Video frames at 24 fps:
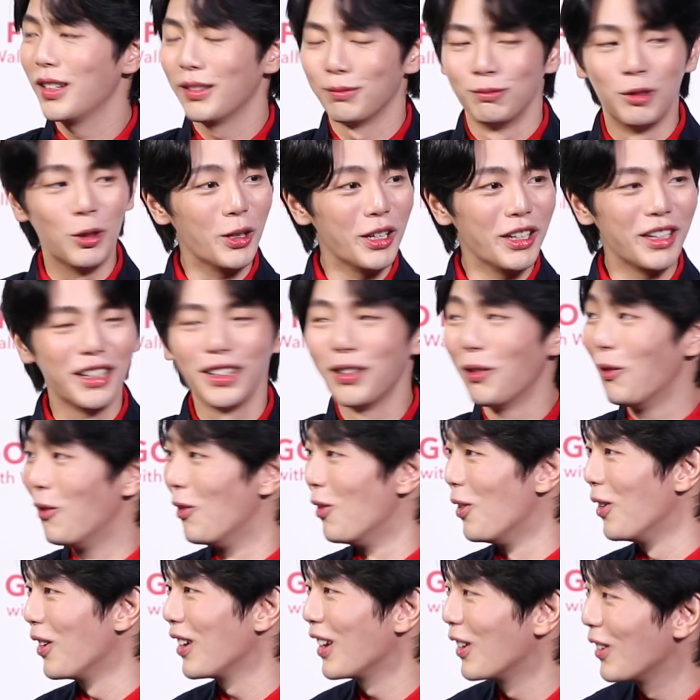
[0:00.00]
เฮ้ยโห
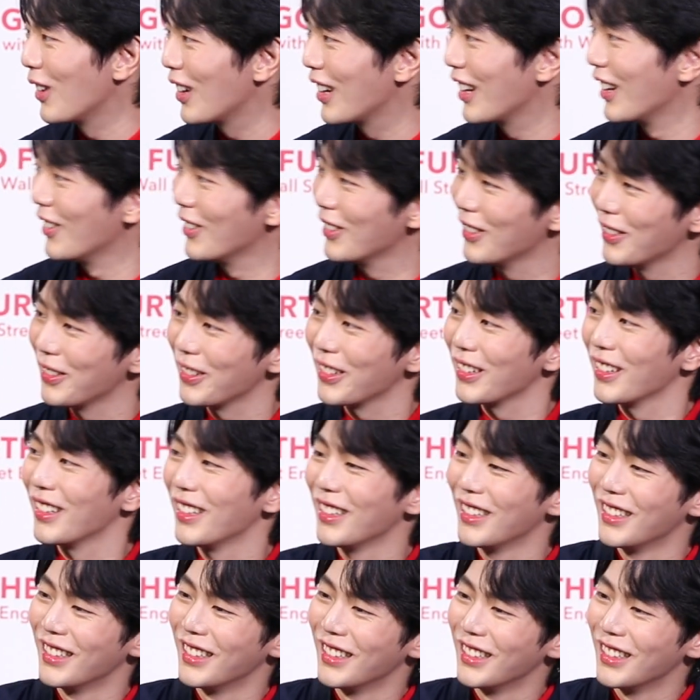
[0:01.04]
เรา
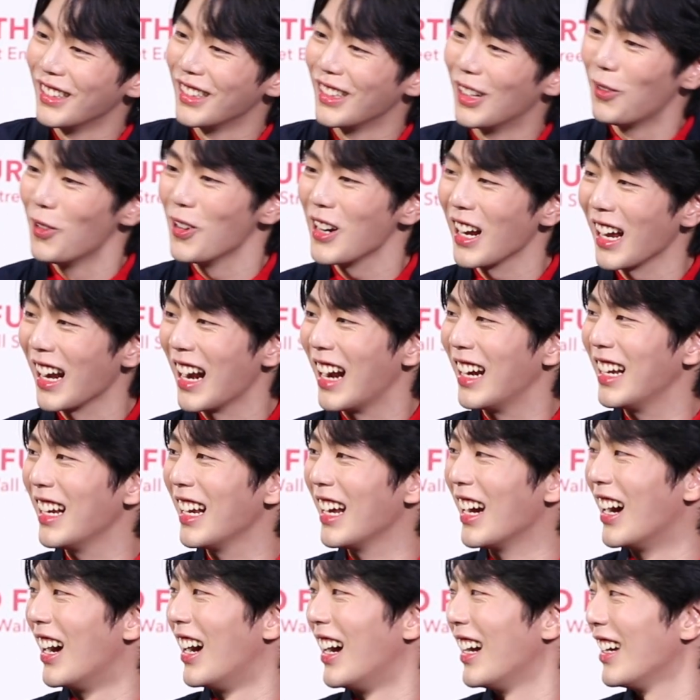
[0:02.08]
เราพูดได้ขนาดนี้
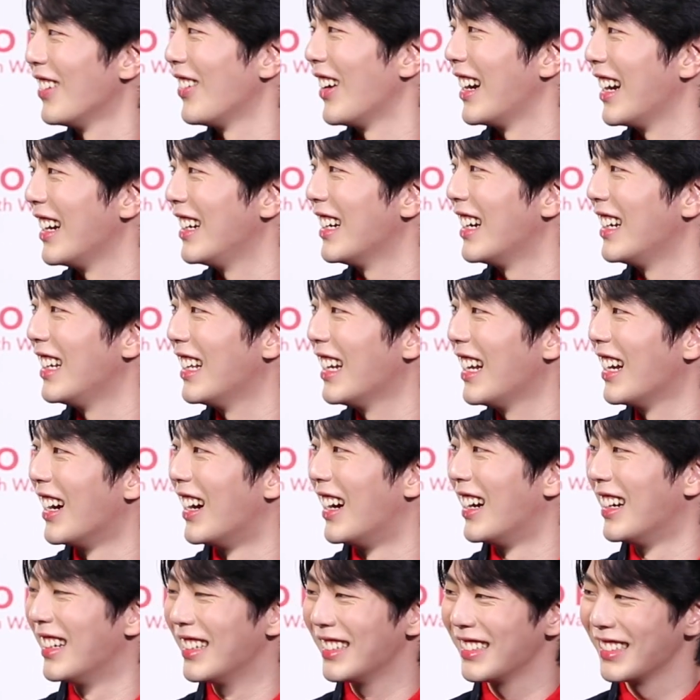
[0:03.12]
เลยเหรอภายในเดือนนี้เลยเห
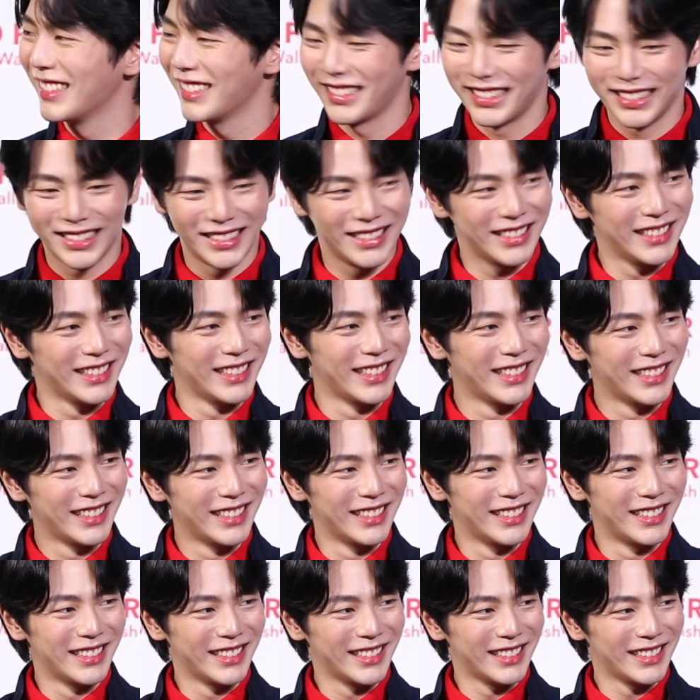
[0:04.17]
รอมาแล้วอ่ะข
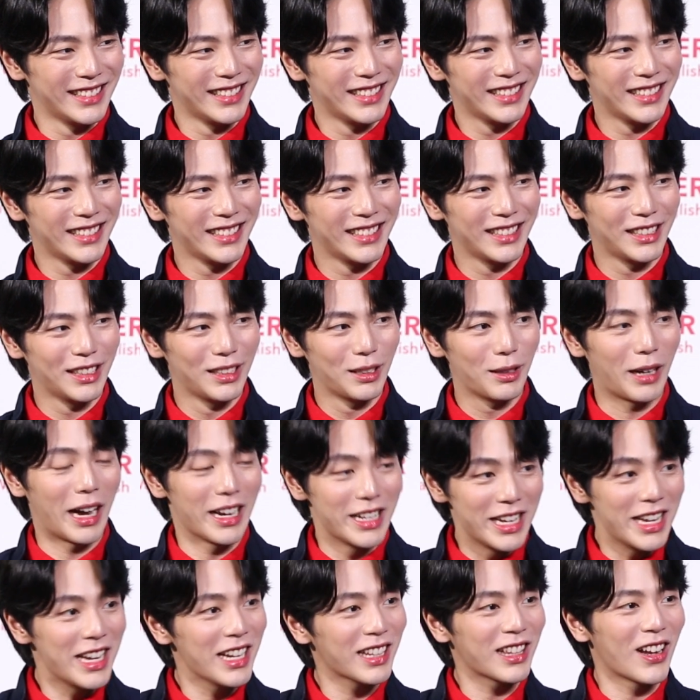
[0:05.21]
ยี้ต่อได้ไหมข
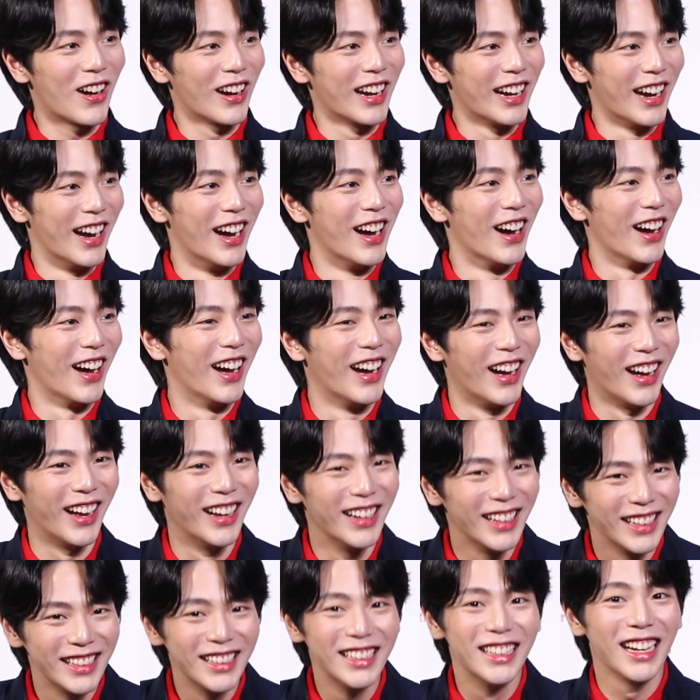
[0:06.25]
ยี้ต่อเหรอ
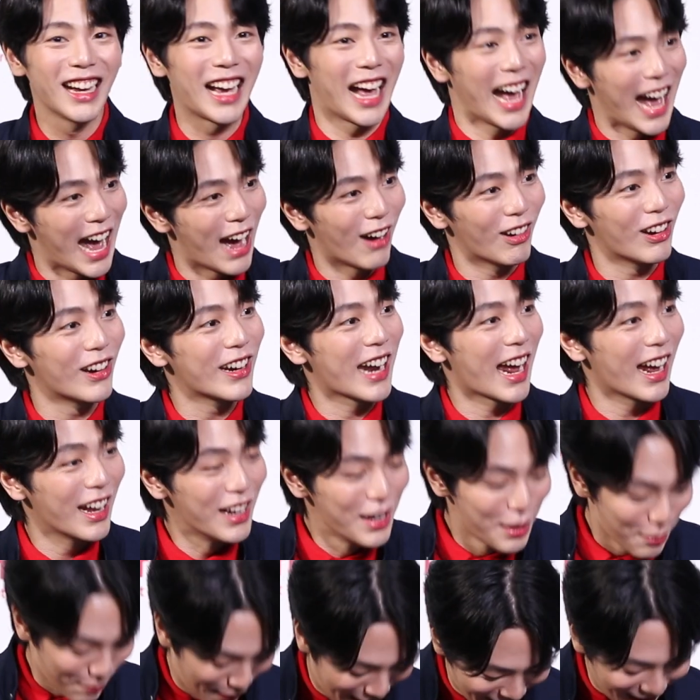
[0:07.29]
ขาวแล้วนะ
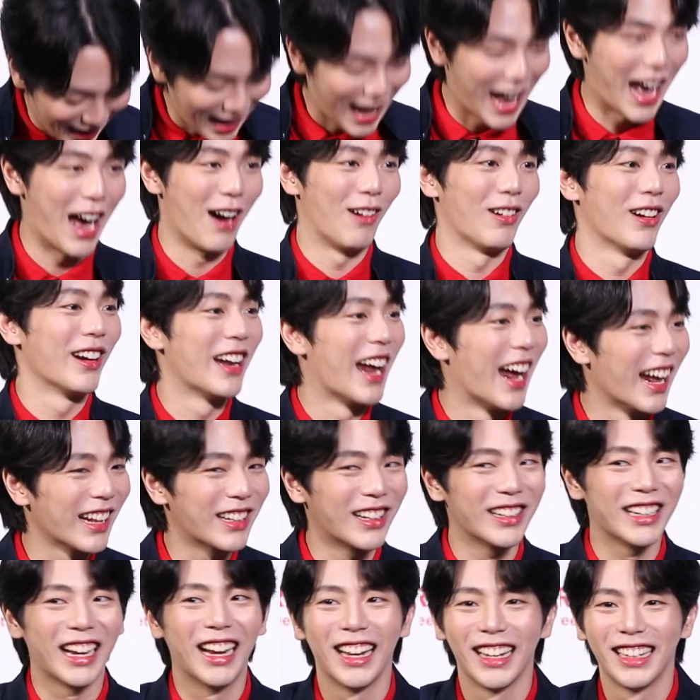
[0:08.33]
ถ้าขาวแล้วนะ
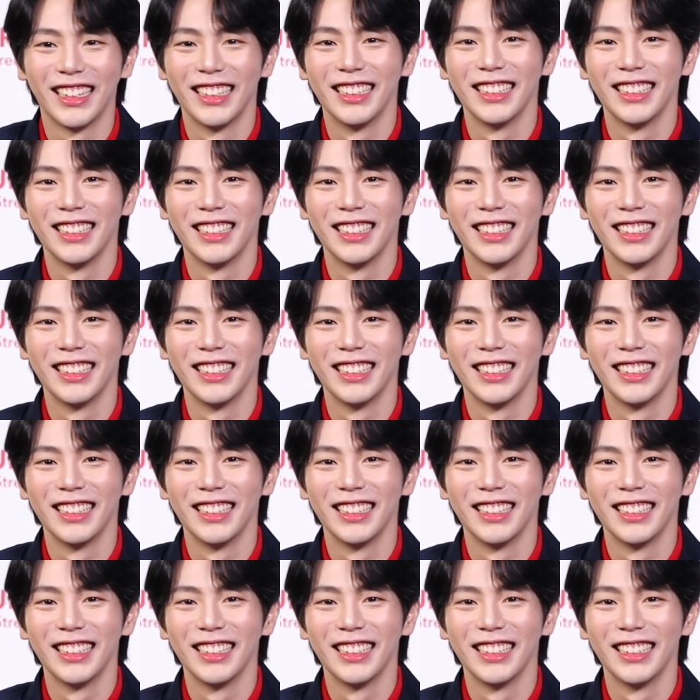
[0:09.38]
ตอนเนี้ย